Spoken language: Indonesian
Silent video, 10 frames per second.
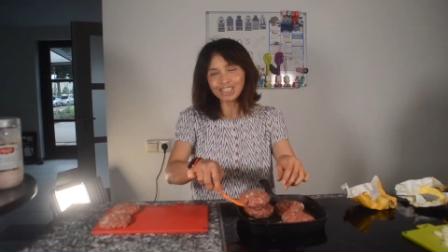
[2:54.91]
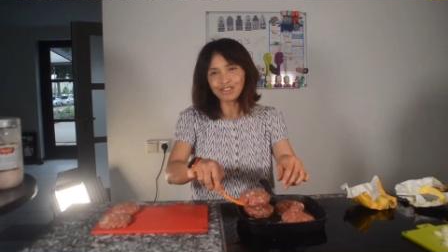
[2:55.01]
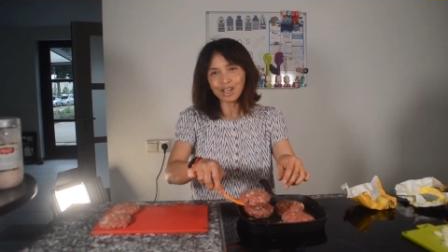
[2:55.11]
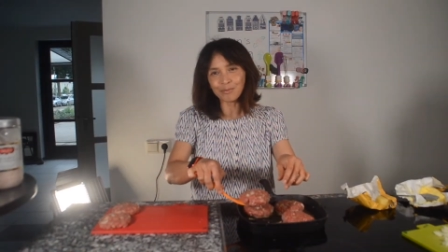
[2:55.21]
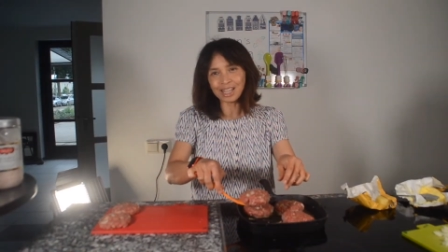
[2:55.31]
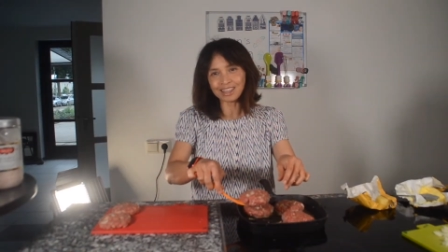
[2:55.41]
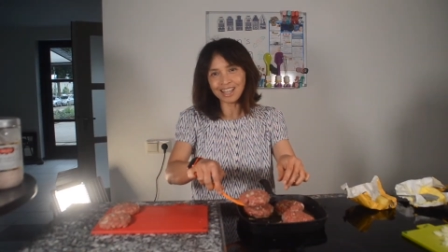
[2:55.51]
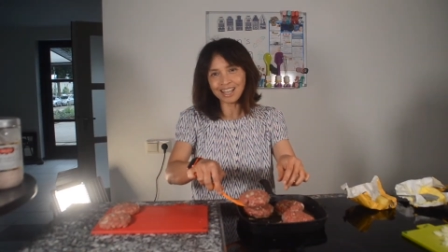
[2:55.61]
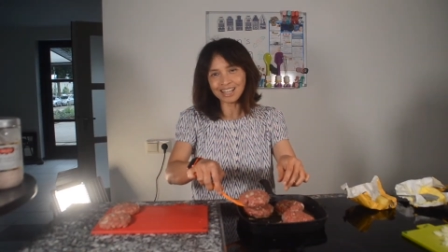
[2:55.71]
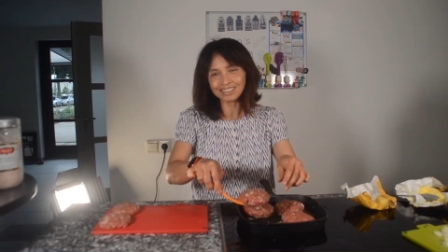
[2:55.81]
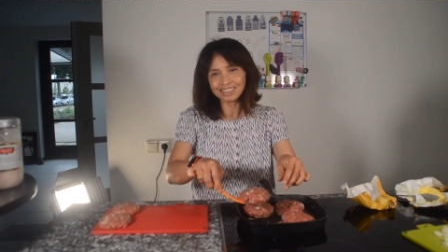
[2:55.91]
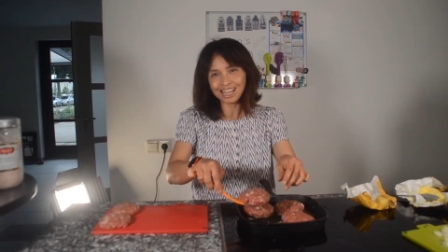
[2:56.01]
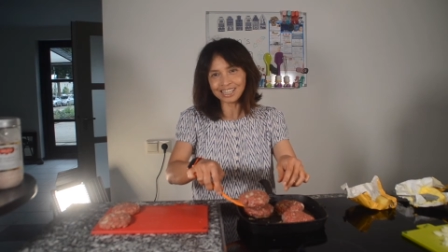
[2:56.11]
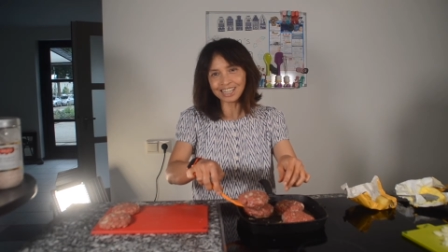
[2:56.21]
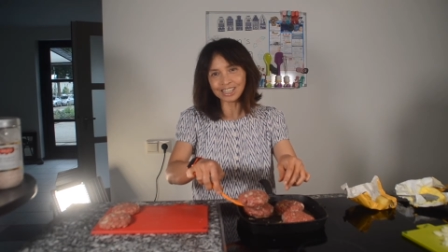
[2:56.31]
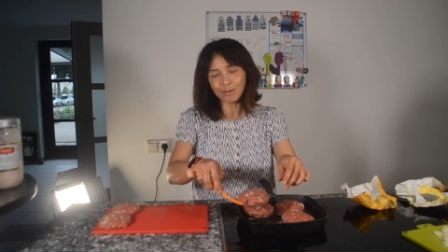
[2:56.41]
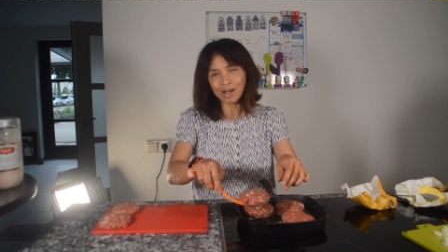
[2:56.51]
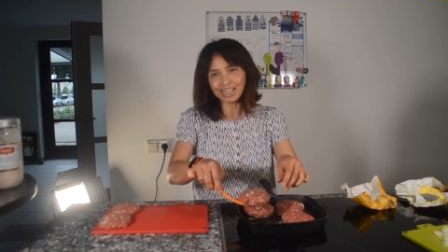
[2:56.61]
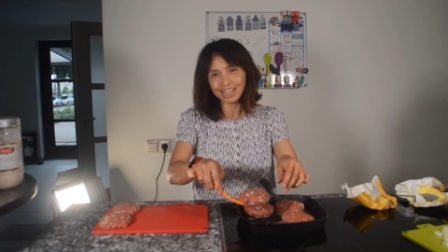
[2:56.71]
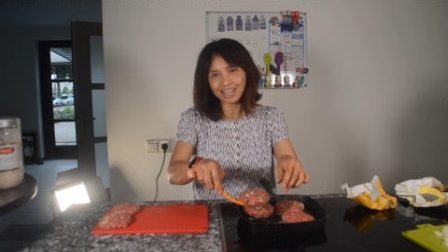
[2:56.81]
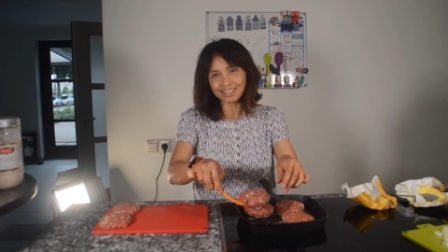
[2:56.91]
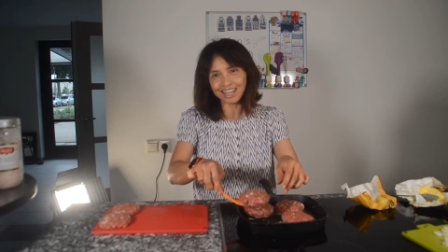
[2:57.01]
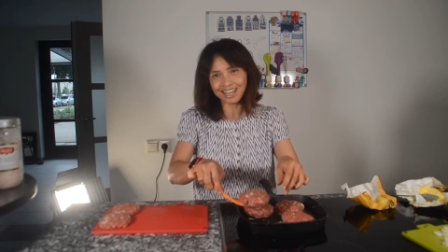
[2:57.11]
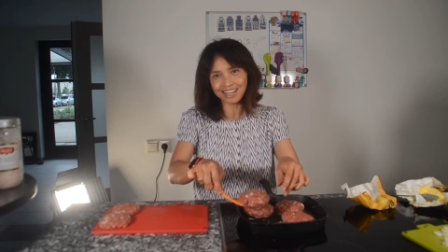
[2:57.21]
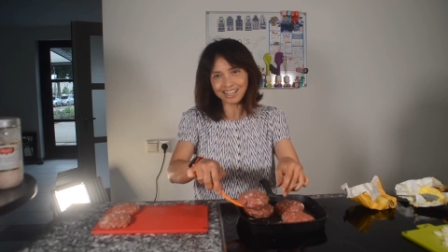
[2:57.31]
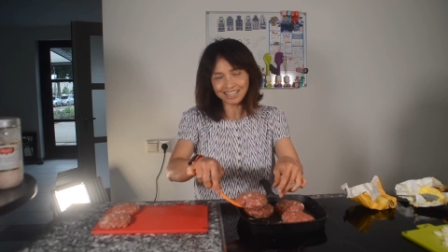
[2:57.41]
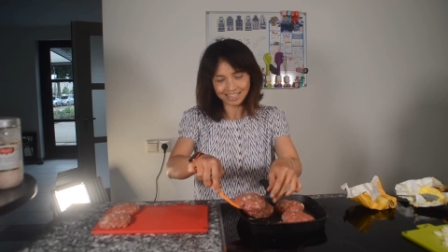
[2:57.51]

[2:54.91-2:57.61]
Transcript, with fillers: sudah matang, daging kita balikkan ya.